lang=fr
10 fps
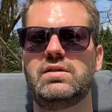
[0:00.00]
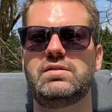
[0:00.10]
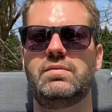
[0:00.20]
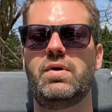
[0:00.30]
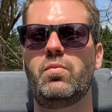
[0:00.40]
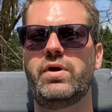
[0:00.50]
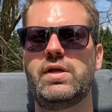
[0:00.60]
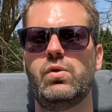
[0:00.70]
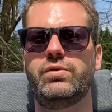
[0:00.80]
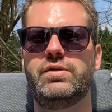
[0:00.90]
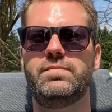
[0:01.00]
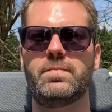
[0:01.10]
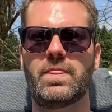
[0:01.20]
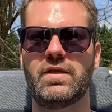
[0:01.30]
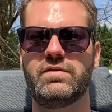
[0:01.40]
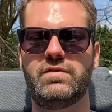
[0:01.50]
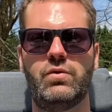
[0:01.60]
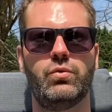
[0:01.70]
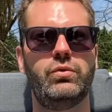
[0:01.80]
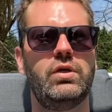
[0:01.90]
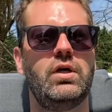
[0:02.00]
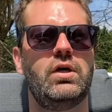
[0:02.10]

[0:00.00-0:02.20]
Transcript: C'est pas moi qui le dis, c'est eux.